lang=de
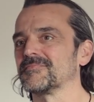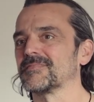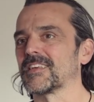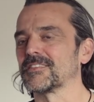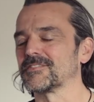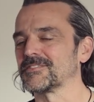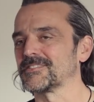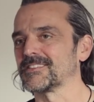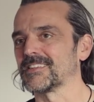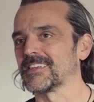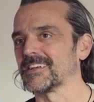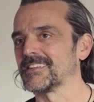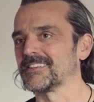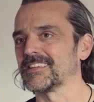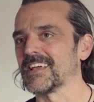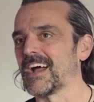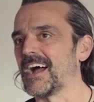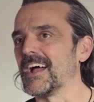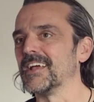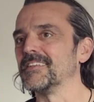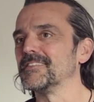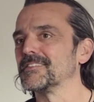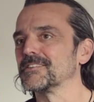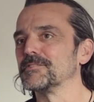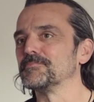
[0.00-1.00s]
dass ich der,
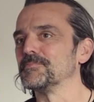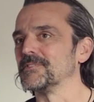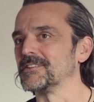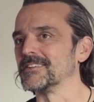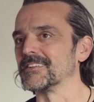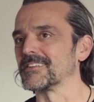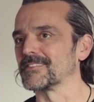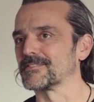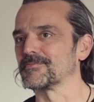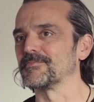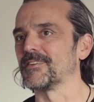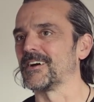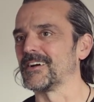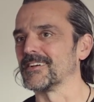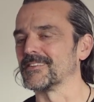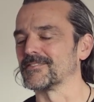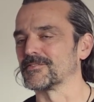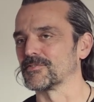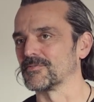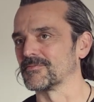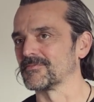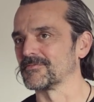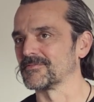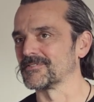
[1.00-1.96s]
der Einzige bin, der das weiß.